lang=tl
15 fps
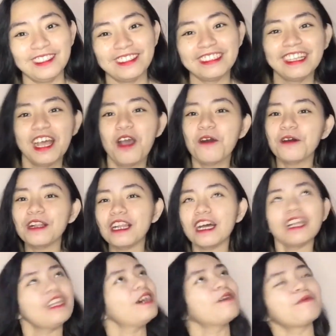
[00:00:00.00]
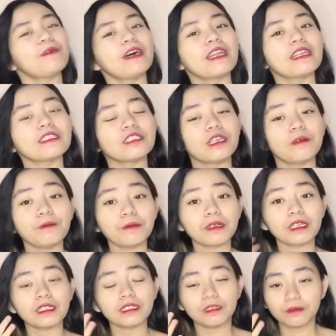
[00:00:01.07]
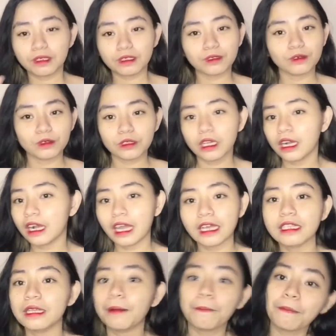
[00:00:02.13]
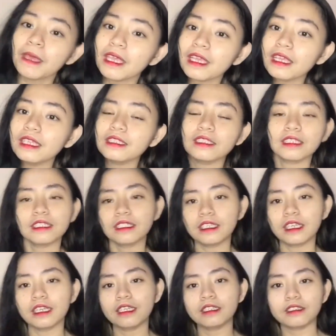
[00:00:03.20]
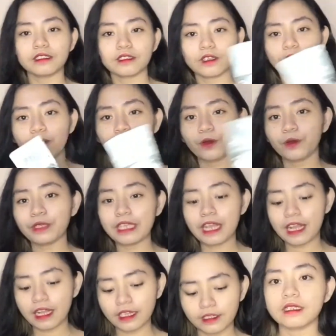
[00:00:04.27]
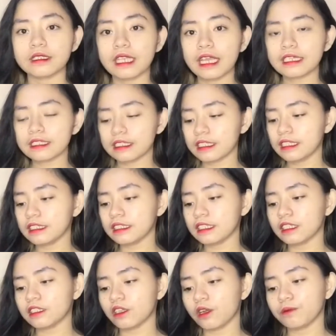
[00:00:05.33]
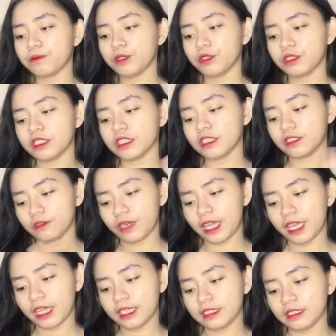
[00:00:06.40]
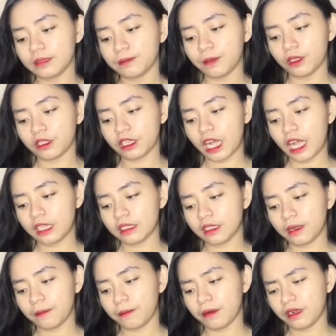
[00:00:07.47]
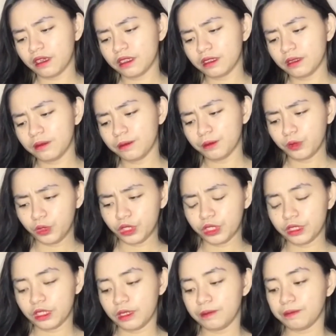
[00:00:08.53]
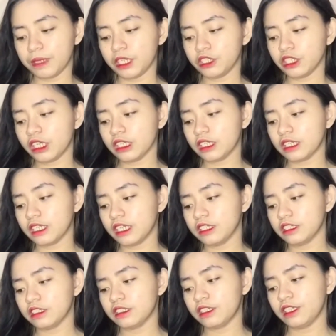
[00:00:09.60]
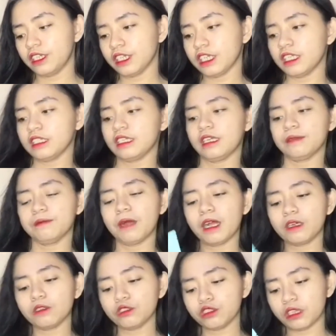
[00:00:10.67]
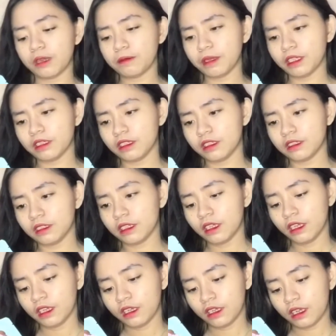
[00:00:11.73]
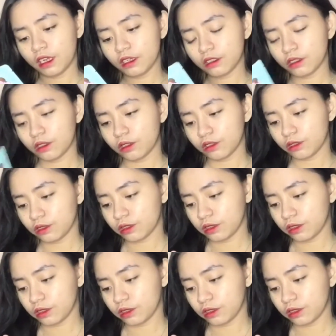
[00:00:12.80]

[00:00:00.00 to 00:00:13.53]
Ano. Wala lang. Para syempre, hindi masunog ang ating face. Ganyan. So, yeah. Next is itong Beauty Trends Volcanic Mud Mood. Facial Cleanser. Ganyan. Bago siya, made in ano to?